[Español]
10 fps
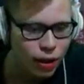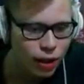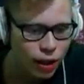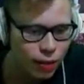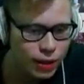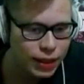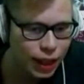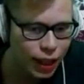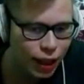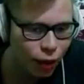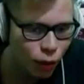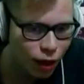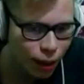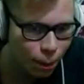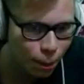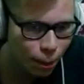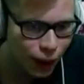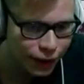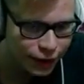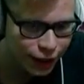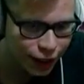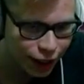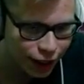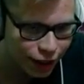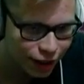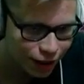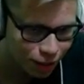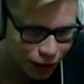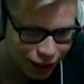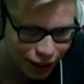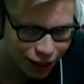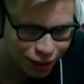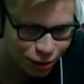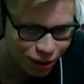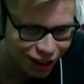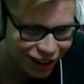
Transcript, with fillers: Y me sale una pantera. Pantera soga.